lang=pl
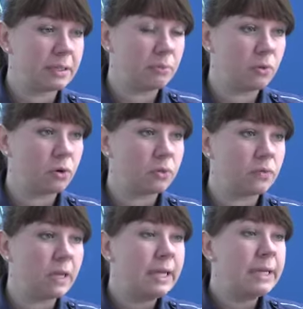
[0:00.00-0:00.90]

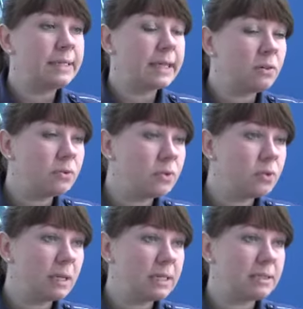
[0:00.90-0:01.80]
samochodów. Taką
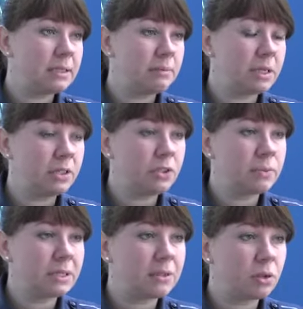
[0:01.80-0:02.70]
sytuację
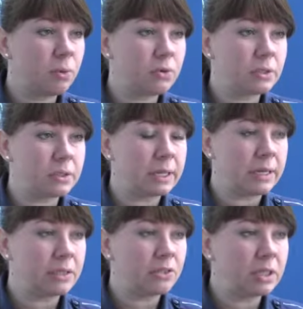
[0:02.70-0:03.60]
mieliśmy z soboty
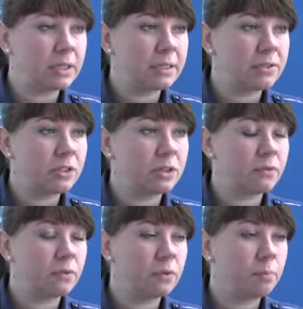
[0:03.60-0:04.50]
na niedzielę, gdzie
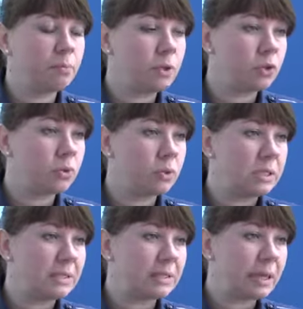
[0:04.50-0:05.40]
w pobliżu
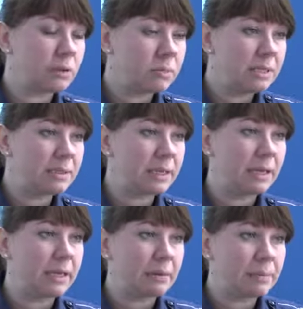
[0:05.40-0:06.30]
ulicy
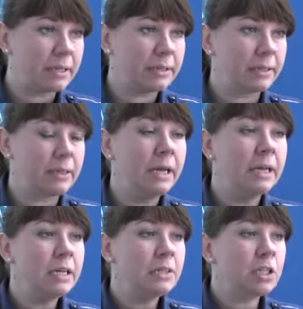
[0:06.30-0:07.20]
Chełmińskiej i Kamiennej
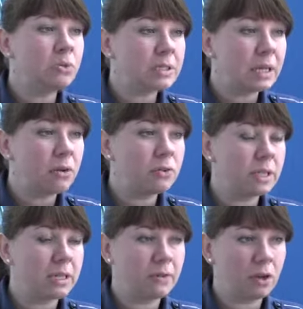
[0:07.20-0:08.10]
nieustalony
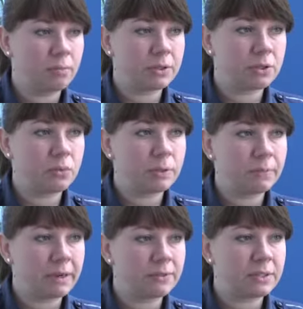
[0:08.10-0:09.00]
na chwilę obecną
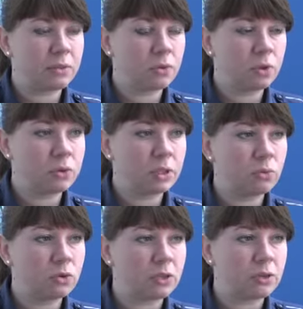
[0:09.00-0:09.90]
sprawca
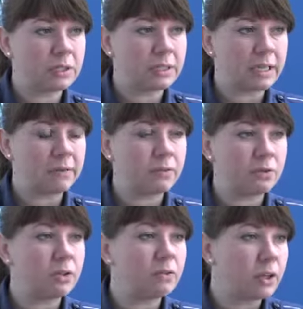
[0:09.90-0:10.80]
dokonał uszkodzenia
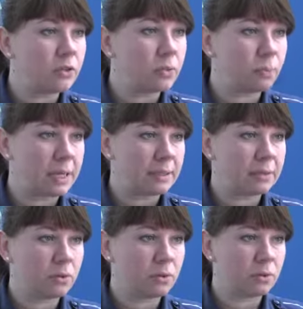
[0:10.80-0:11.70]
w dziewięciu
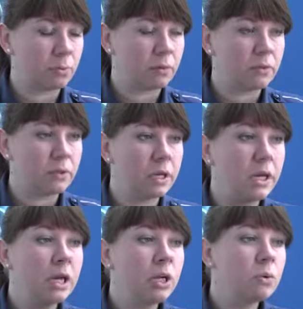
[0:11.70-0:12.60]
pojazdach osobowych.
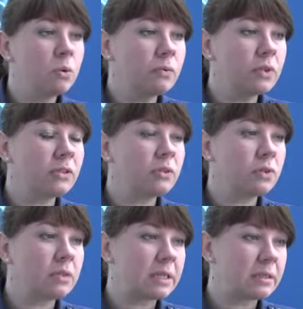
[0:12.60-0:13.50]
Głównie są
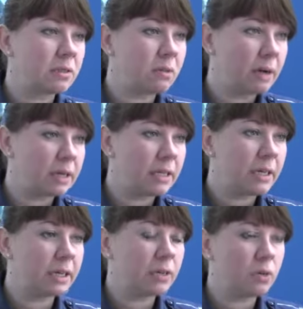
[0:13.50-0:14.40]
to zarysowane
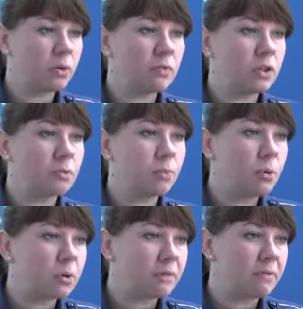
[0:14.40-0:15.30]
jak również
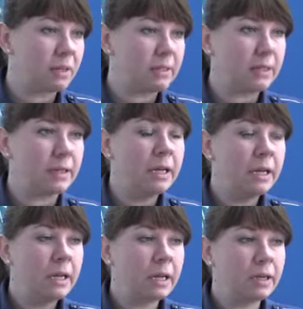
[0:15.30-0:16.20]
pourywane
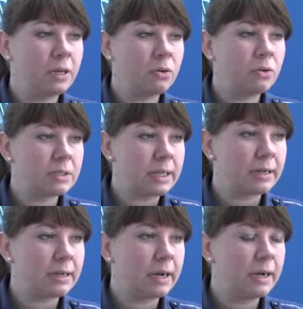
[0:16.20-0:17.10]
e,
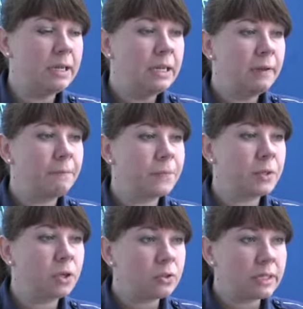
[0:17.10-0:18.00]
lusterka.
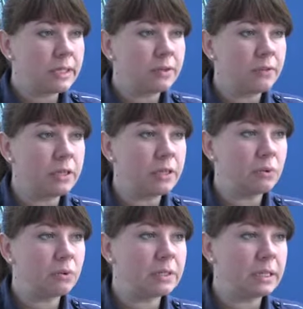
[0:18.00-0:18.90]
Mm, do tej chwili
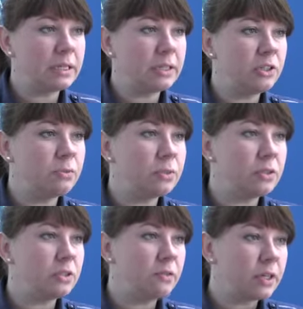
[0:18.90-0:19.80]

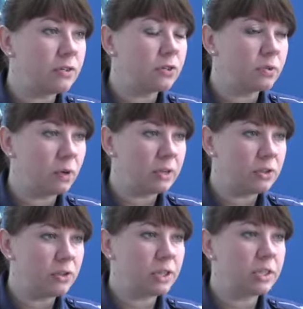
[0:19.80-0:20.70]
ustaliliśmy dziewięciu
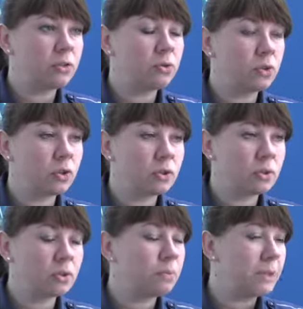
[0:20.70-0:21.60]
właścicieli, którzy,
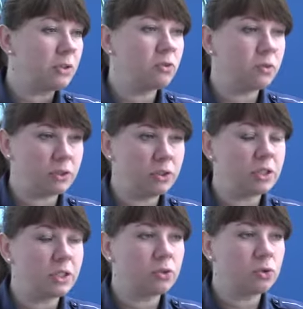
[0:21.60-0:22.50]
e, pięciu
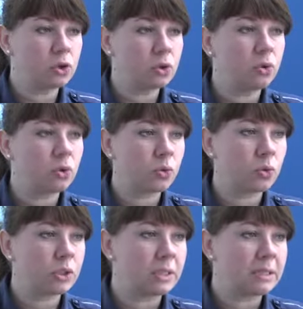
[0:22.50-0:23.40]
właścicieli, którzy już
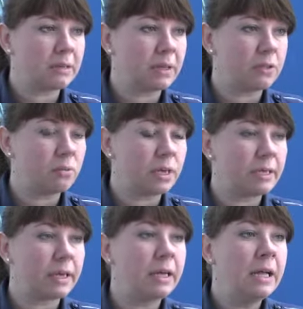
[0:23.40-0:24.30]
złożyli
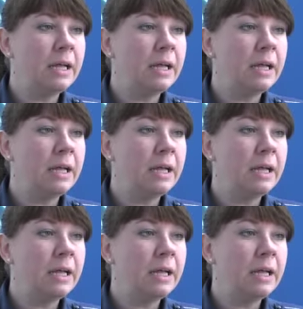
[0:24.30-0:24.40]
zawiadomienie.